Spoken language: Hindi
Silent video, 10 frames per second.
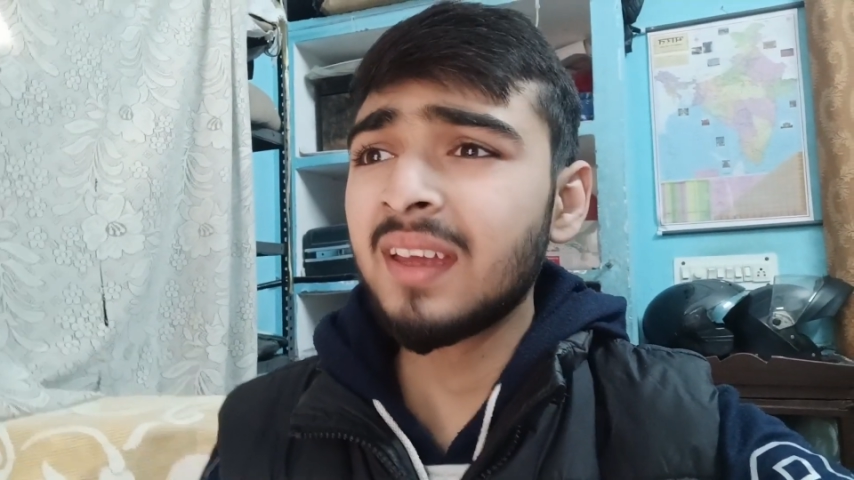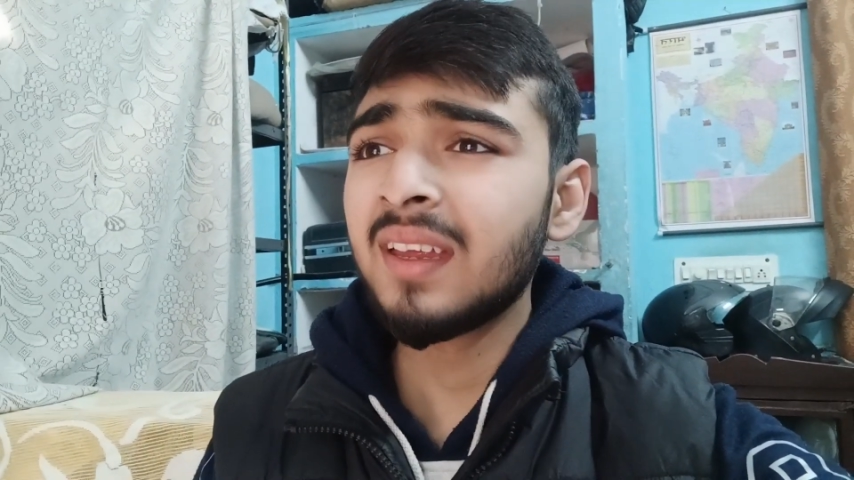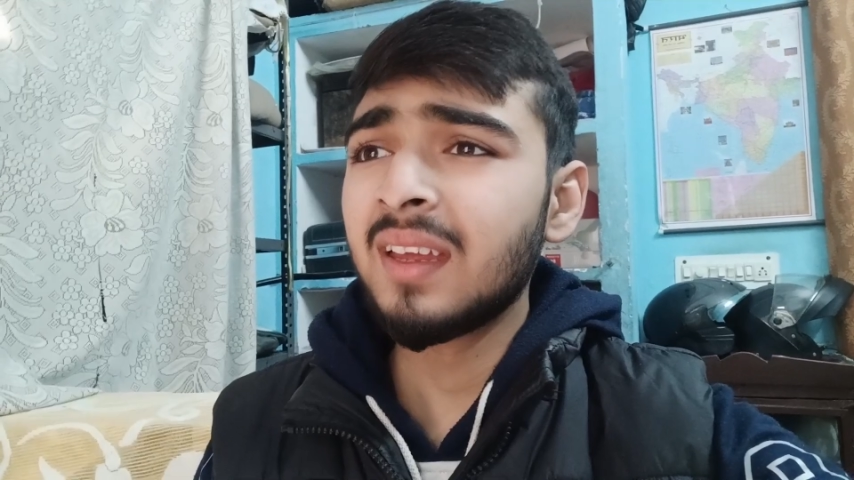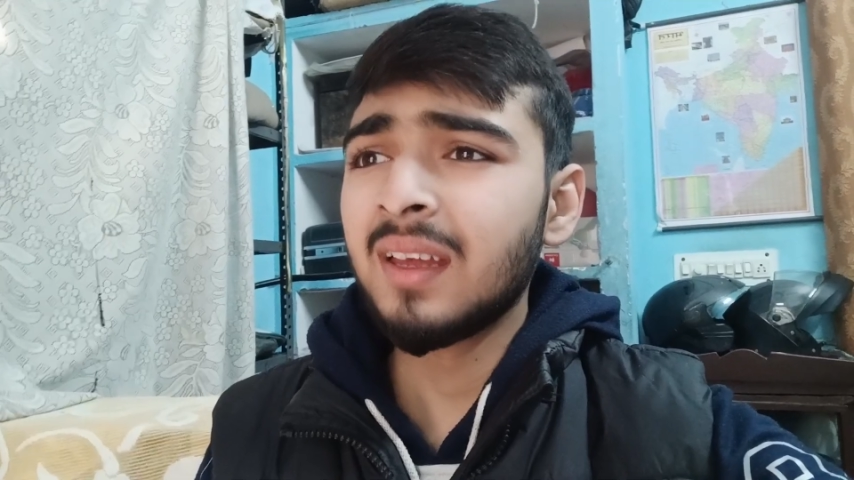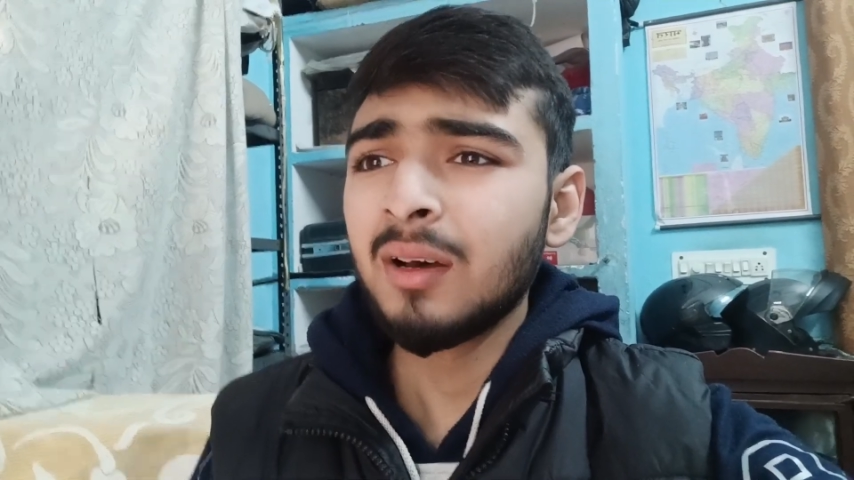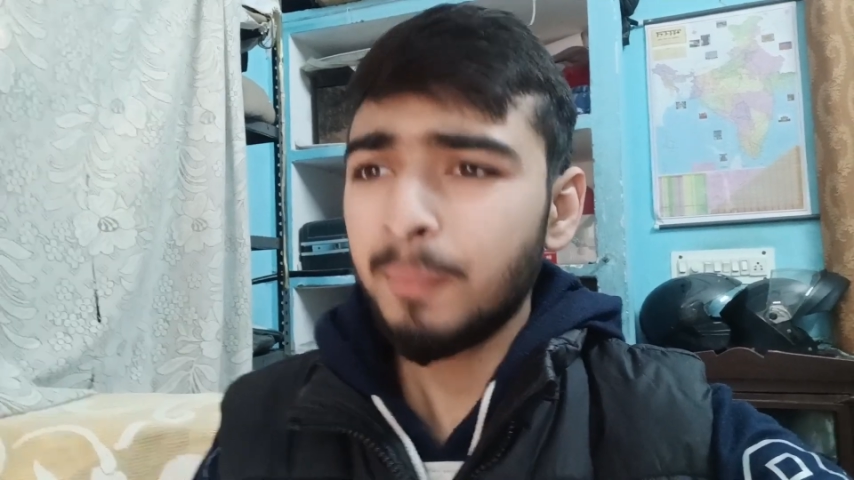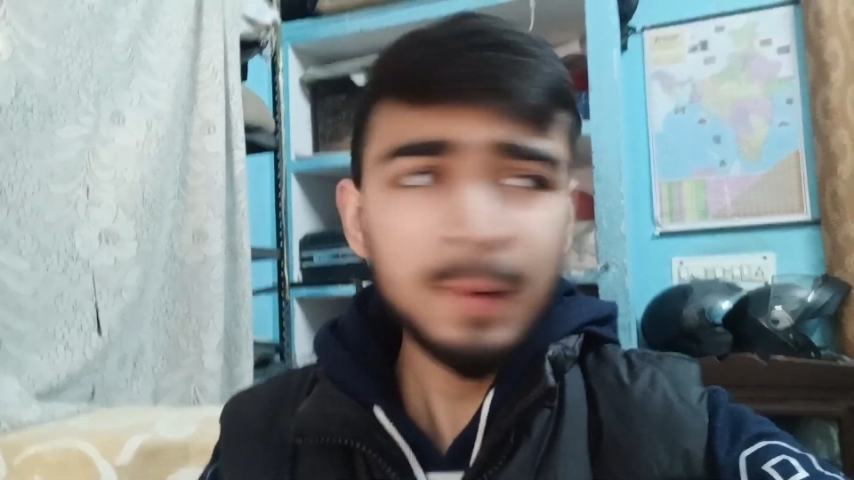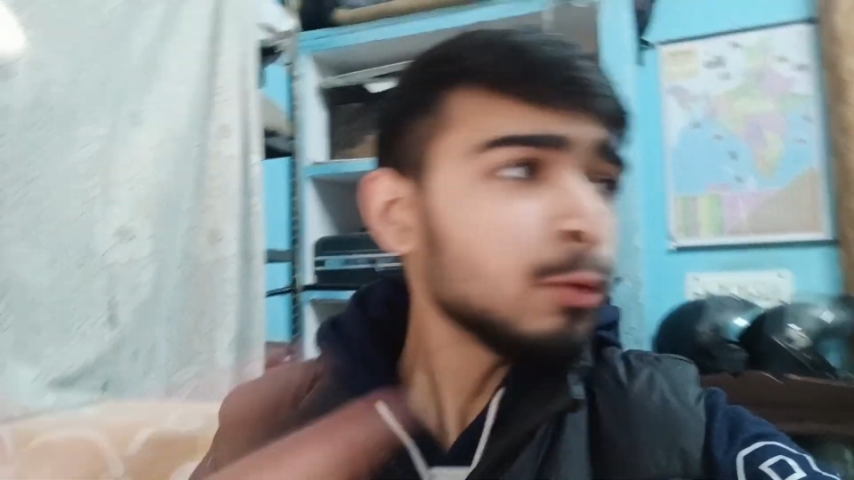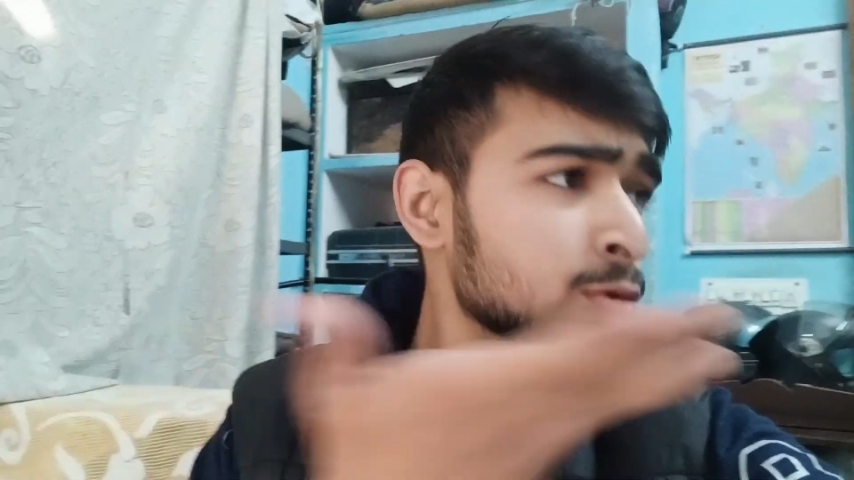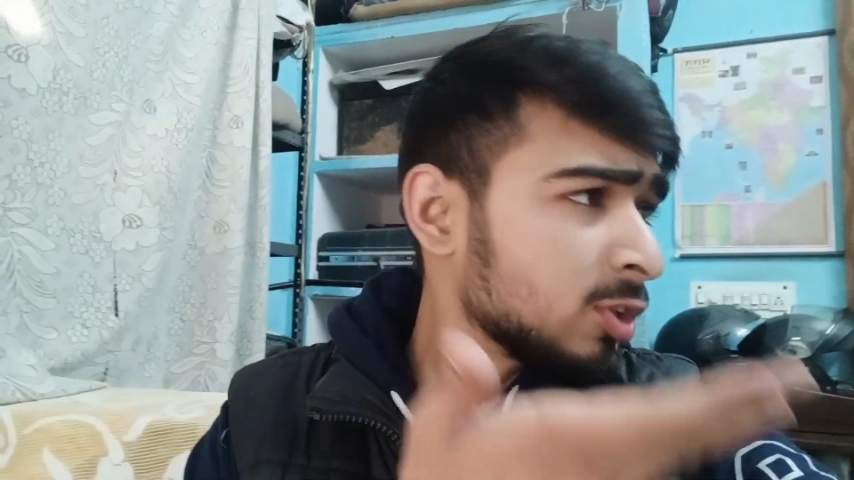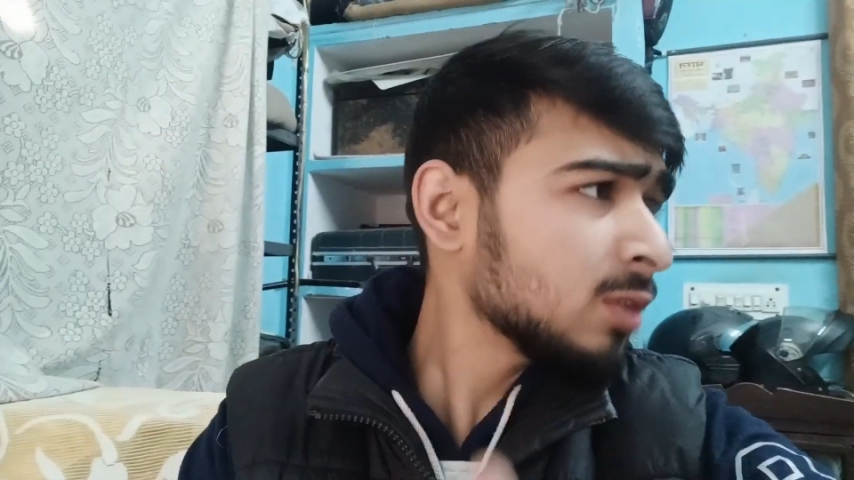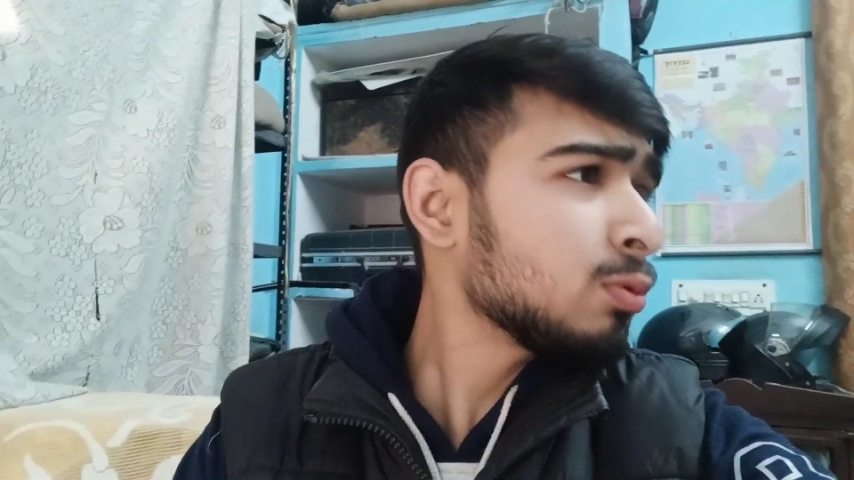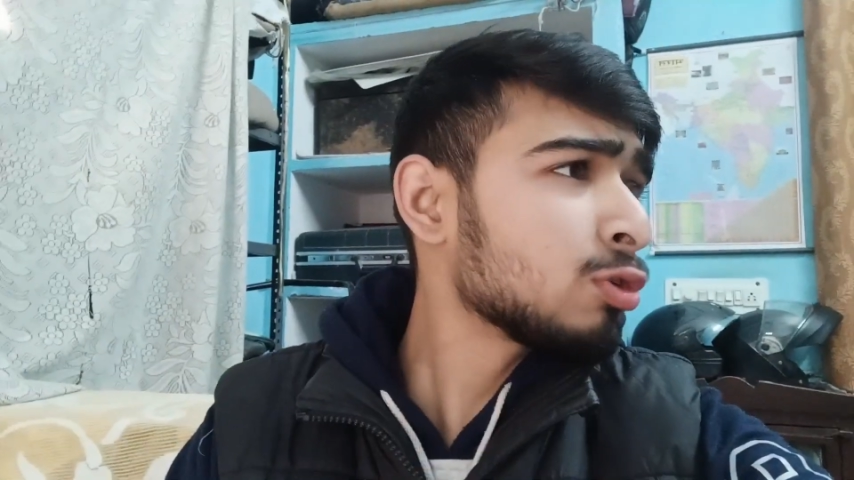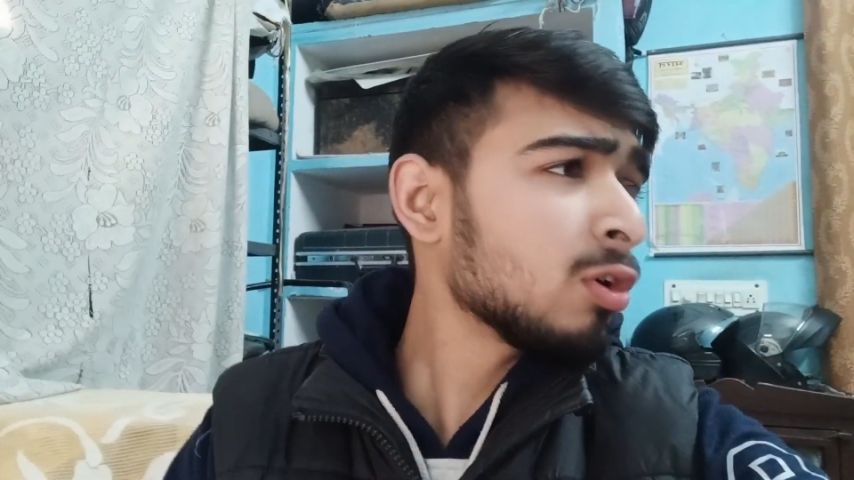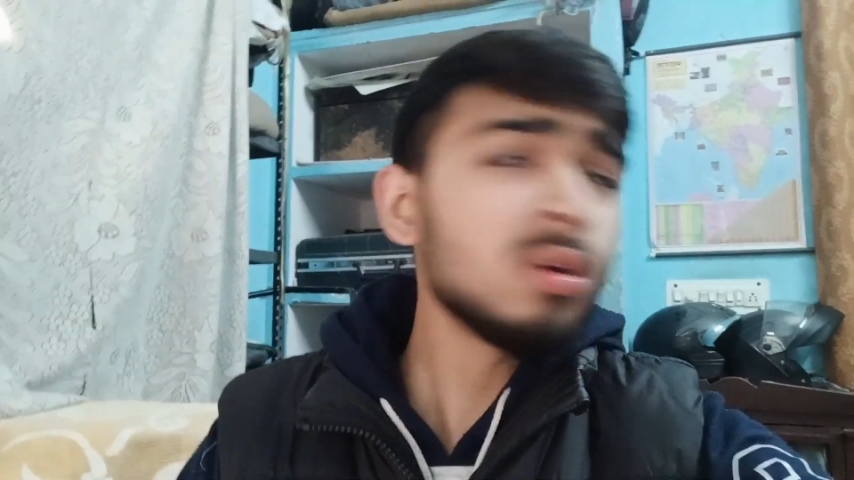पहले उनसे तो
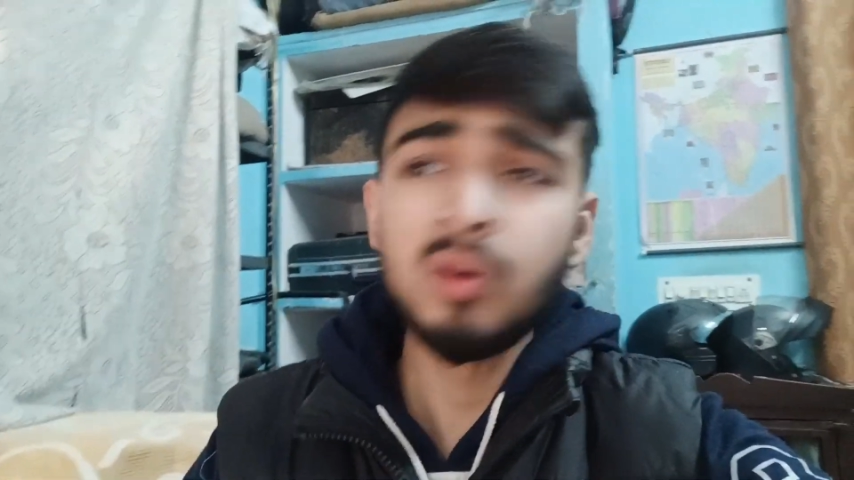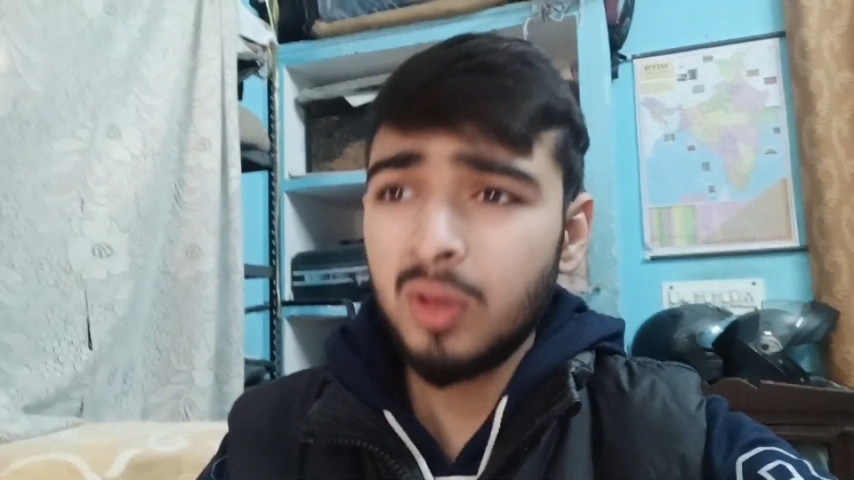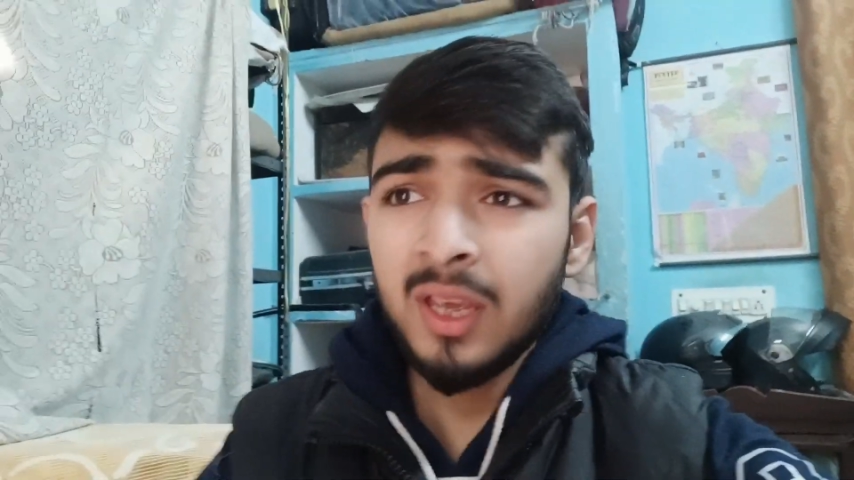पूछ लो